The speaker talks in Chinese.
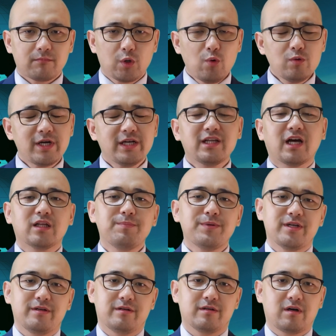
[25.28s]
共产党的
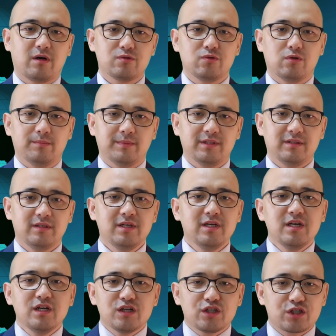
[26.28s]
品质告诉我们。
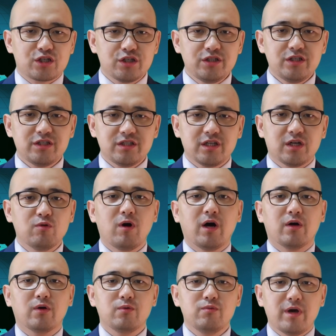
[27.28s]
实际情
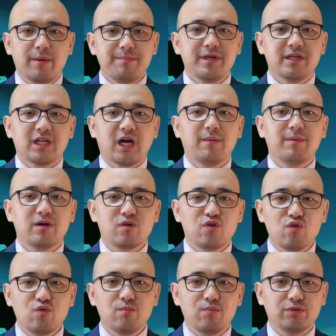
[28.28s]
况远比他们
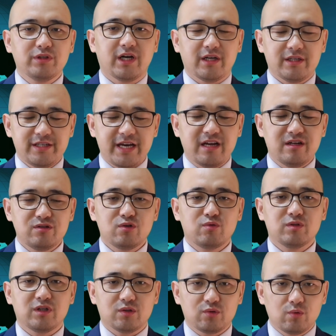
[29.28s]
公布的严
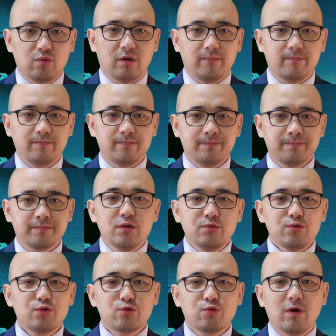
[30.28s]
重的多。
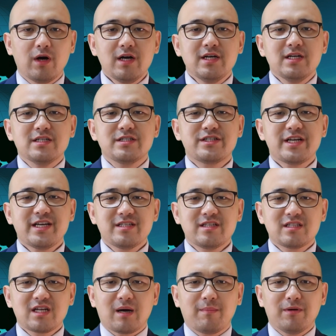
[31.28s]
据说这一
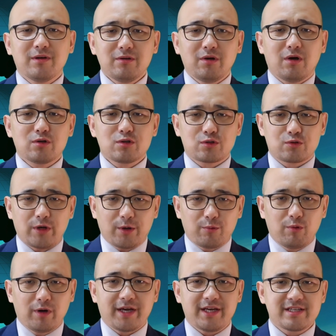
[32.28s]
次他们又要甩
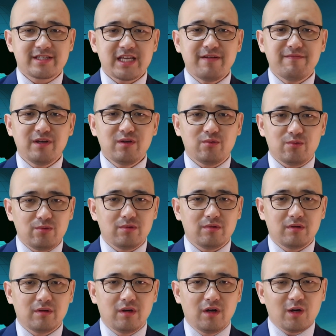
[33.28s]
锅给三文鱼。
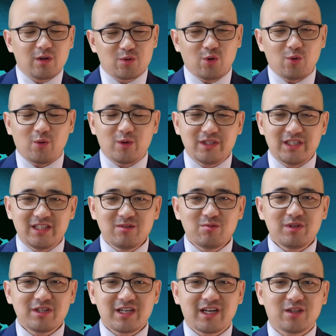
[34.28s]
如果您
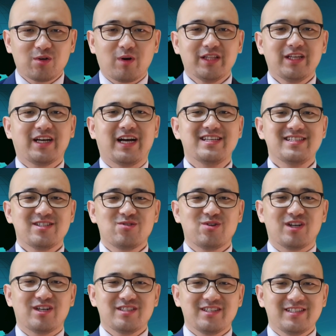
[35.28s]
对这样的话题感兴
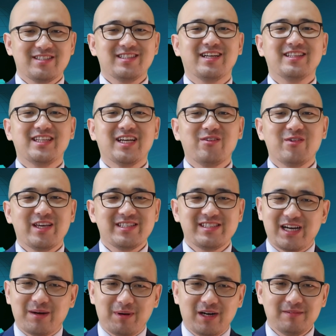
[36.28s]
趣，请记得订阅一
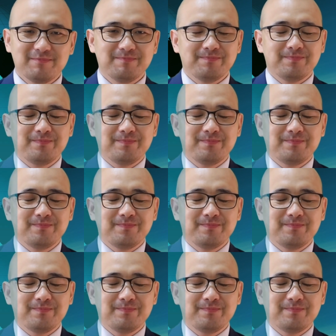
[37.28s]
下吧。